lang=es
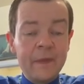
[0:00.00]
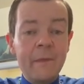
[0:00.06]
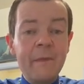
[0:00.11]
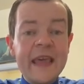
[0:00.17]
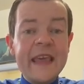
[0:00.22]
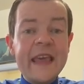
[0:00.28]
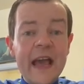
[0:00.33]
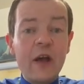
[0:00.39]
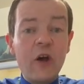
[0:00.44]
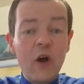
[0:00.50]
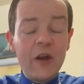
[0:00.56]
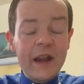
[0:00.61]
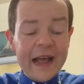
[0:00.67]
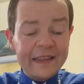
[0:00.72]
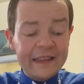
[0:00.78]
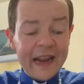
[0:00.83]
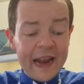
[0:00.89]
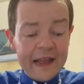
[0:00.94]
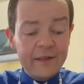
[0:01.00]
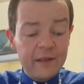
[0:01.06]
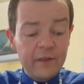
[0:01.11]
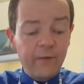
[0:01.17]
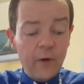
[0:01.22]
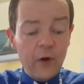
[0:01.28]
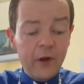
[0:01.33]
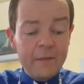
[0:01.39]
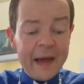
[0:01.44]
Me llegó la
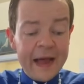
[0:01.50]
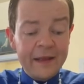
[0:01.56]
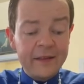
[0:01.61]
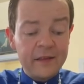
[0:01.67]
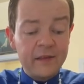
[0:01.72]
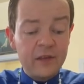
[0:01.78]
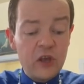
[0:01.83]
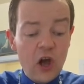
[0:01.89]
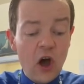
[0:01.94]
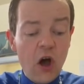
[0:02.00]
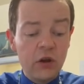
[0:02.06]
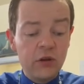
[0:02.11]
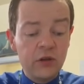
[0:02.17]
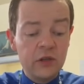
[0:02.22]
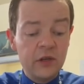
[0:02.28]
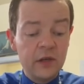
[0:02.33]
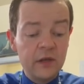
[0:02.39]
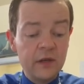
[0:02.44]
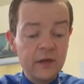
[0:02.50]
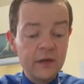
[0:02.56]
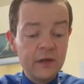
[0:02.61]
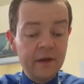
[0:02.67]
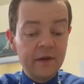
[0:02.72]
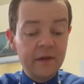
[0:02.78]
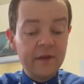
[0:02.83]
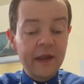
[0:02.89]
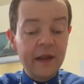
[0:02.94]
transformación
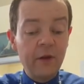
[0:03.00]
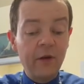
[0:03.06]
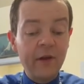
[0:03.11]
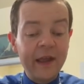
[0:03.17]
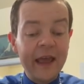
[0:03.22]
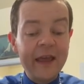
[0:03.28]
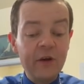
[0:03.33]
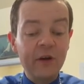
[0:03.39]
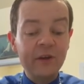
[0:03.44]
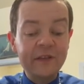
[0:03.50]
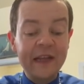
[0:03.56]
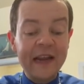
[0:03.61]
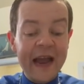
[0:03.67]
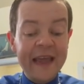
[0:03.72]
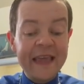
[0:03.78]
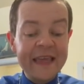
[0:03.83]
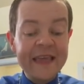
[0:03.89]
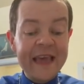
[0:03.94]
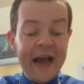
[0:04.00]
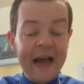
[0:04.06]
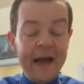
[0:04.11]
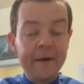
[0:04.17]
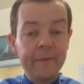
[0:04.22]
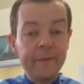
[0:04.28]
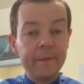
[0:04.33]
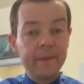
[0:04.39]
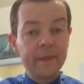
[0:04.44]
de lo que yo traía.